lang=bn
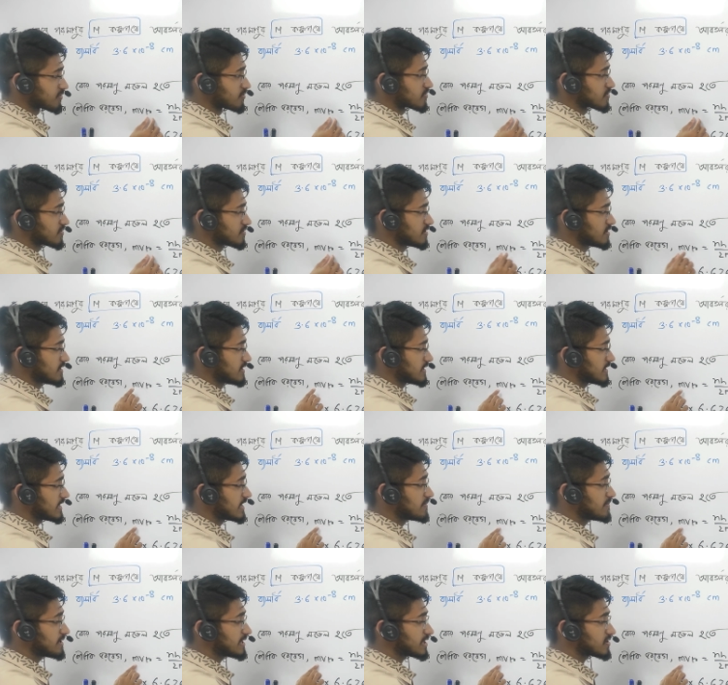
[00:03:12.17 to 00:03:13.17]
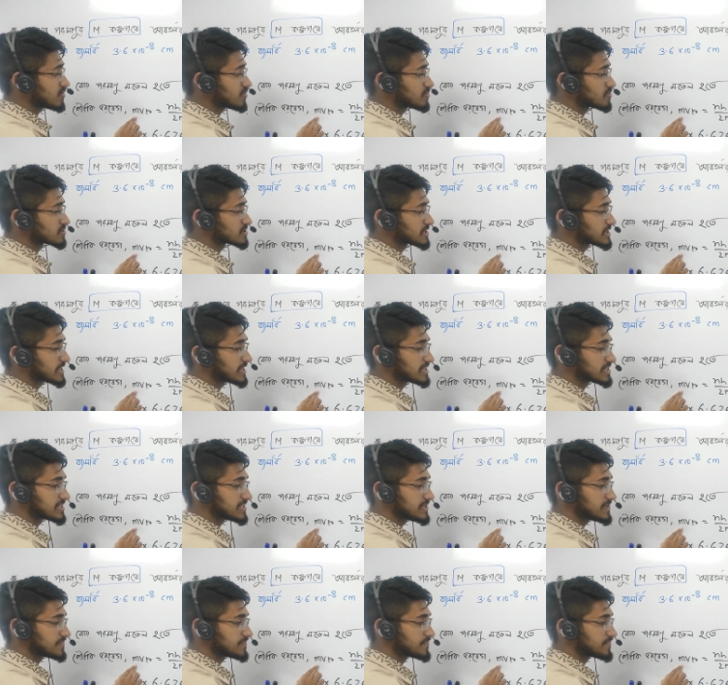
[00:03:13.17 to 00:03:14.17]
একক এম এর একক হচ্ছে
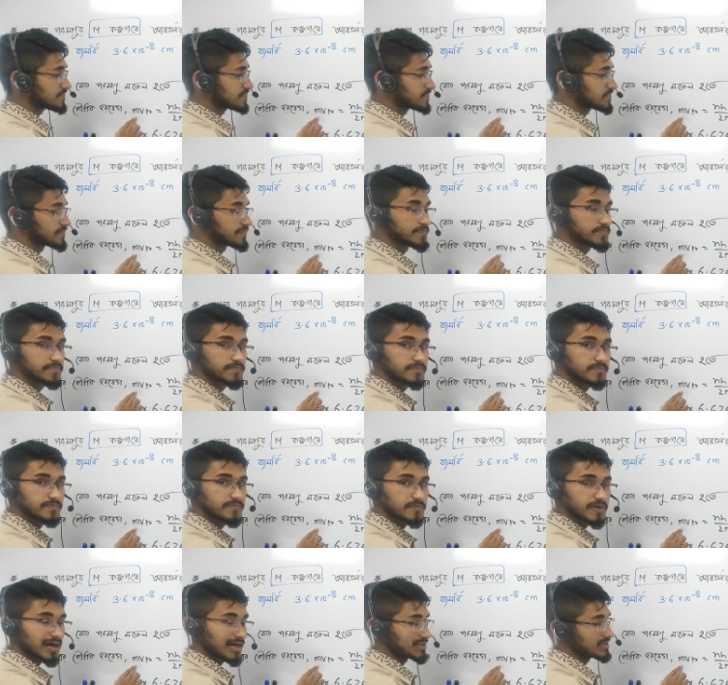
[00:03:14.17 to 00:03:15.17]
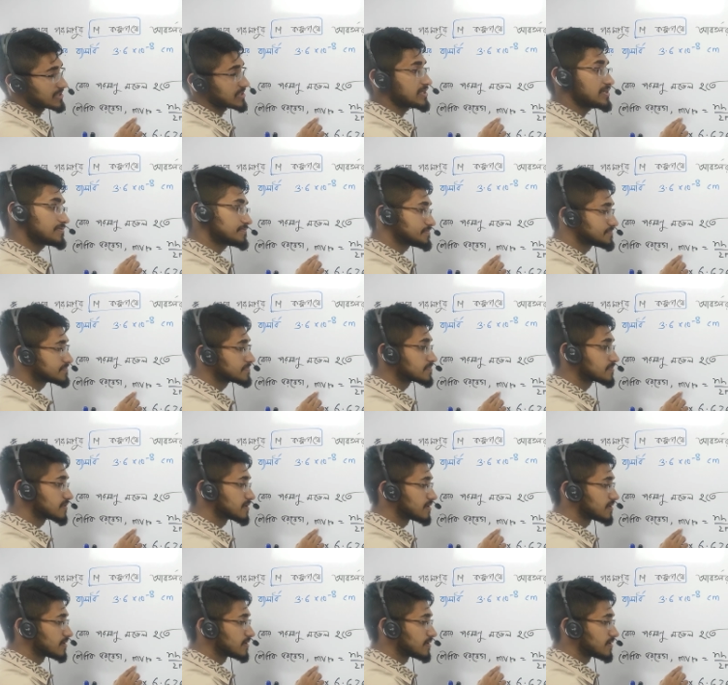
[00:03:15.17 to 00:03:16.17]
কেজি আচ্ছা
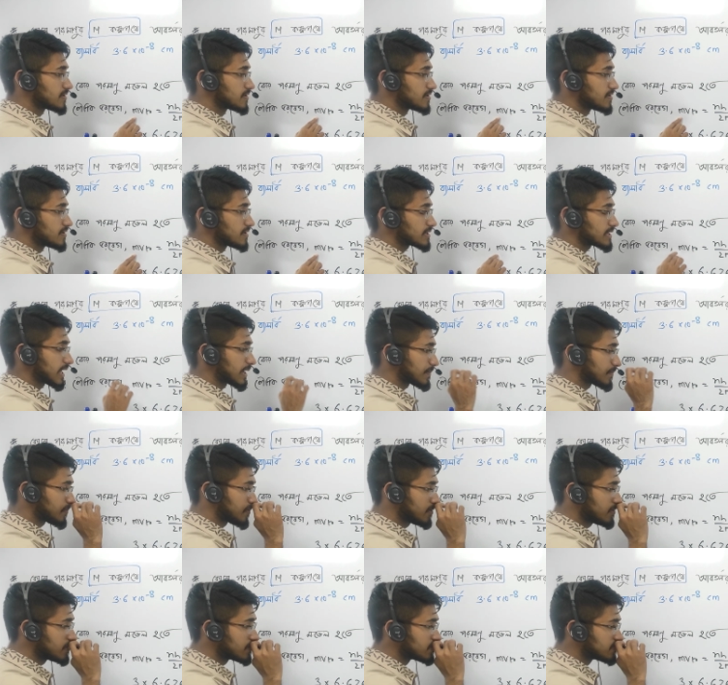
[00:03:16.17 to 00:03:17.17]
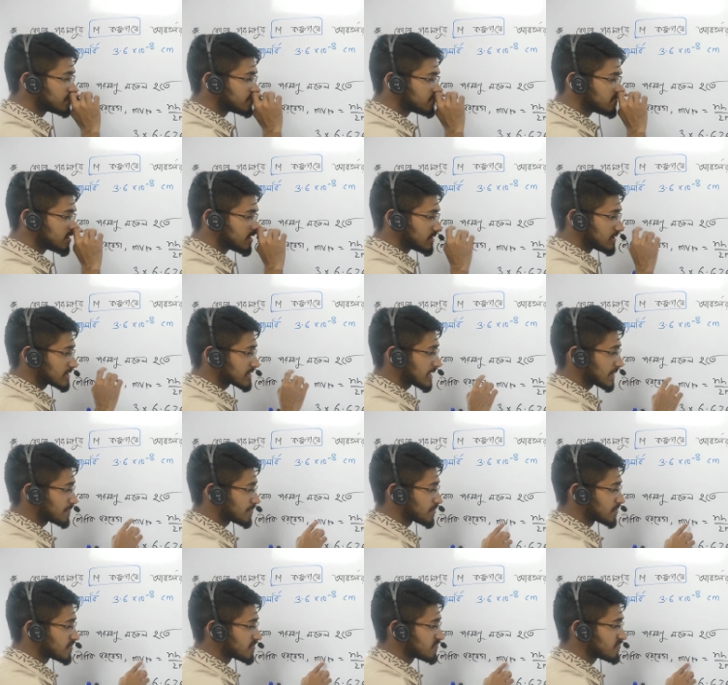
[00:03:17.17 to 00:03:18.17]
তারপর
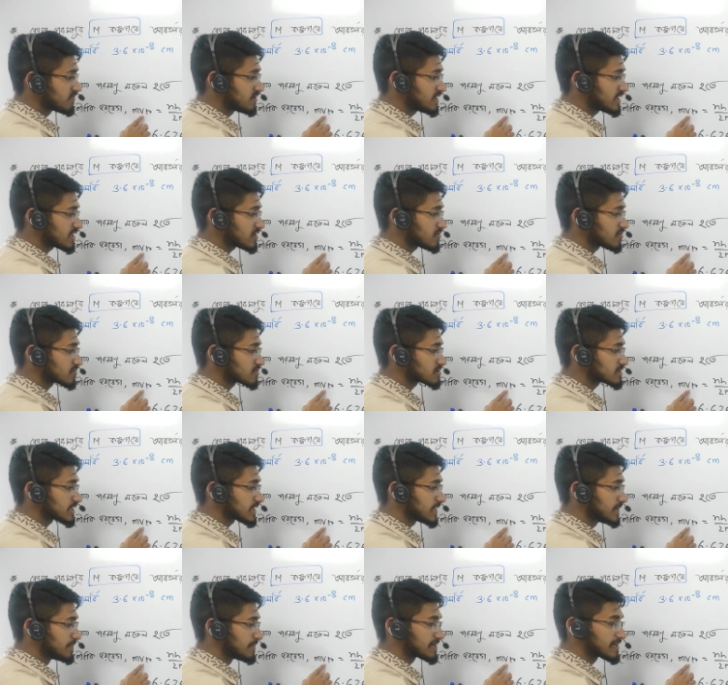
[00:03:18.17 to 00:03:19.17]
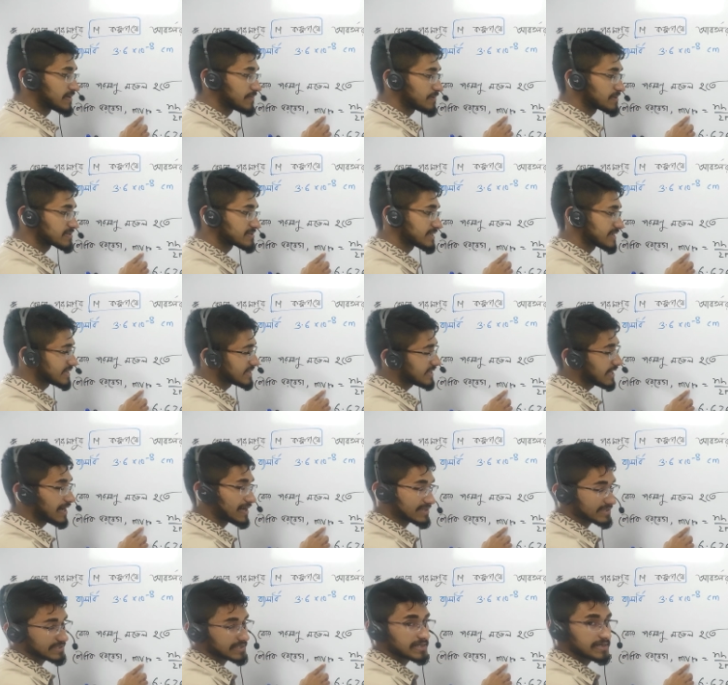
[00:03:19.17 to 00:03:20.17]
তারপর ভি এর একক হচ্ছে কি মিটার পার সেকেন্ড
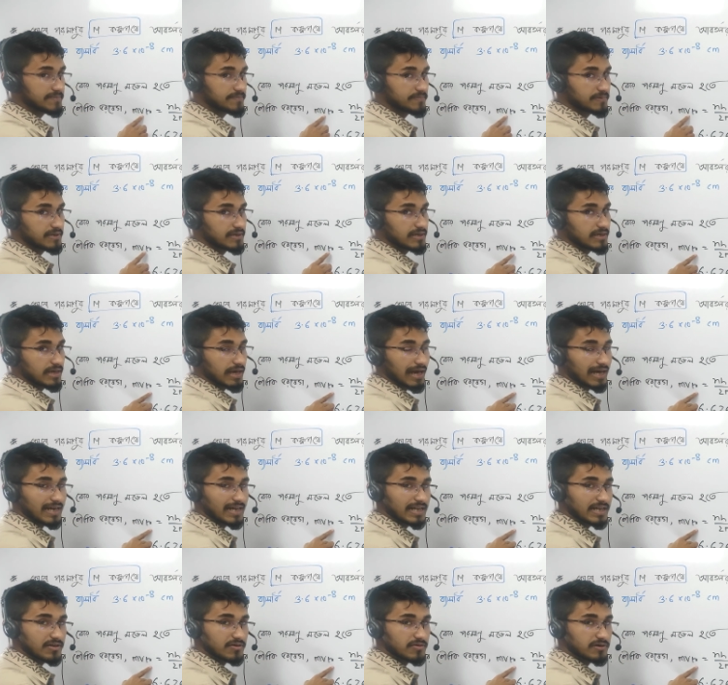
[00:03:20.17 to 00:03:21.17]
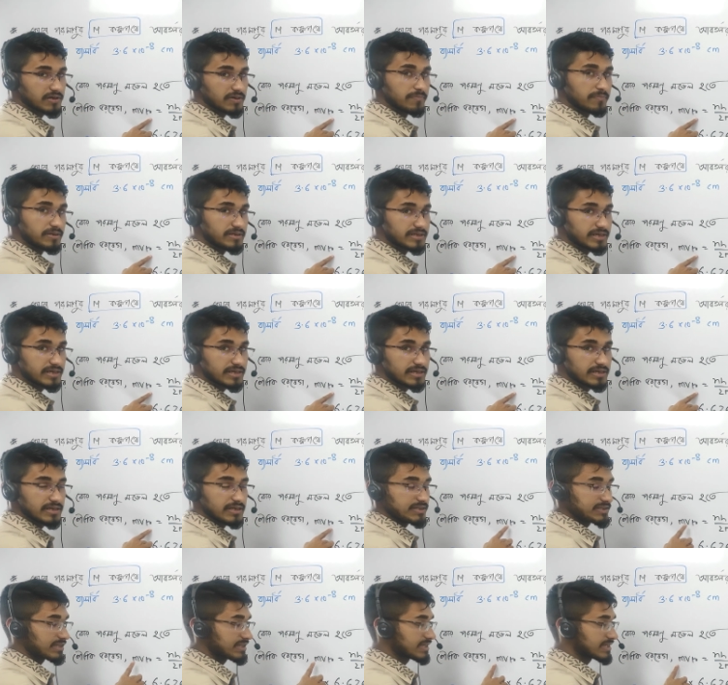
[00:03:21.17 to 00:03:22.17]
আচ্ছা আর এর একক কি মিটার
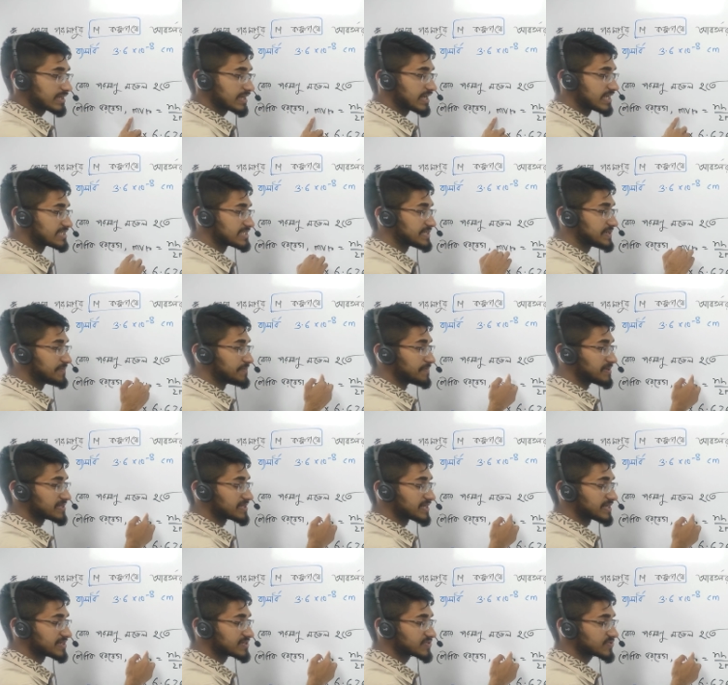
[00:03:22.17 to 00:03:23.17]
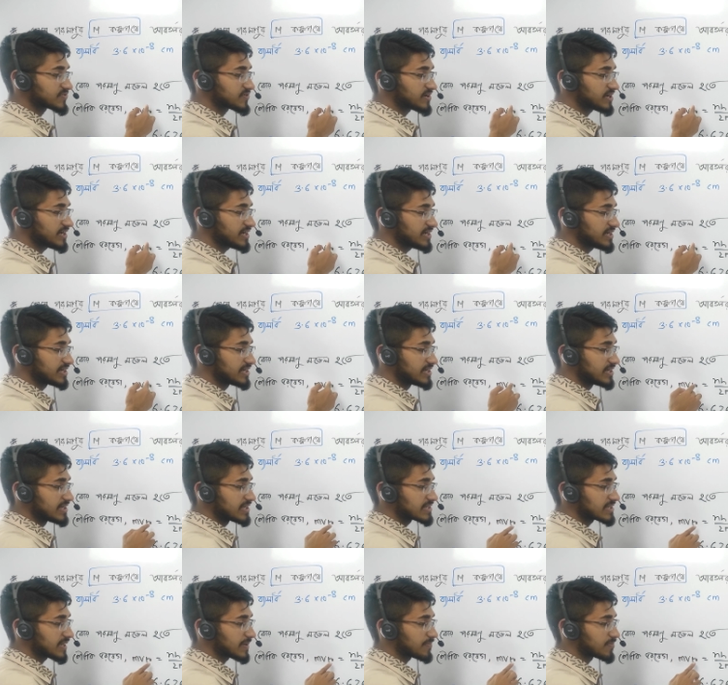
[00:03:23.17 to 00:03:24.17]
তাহলে কেজি মিটার স্কোয়ার
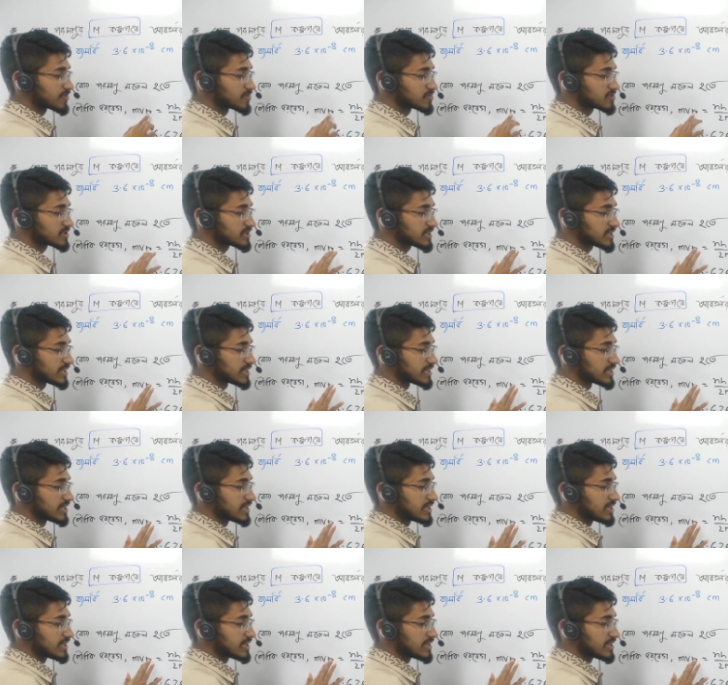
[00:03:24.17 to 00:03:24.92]
তারপর হচ্ছে কি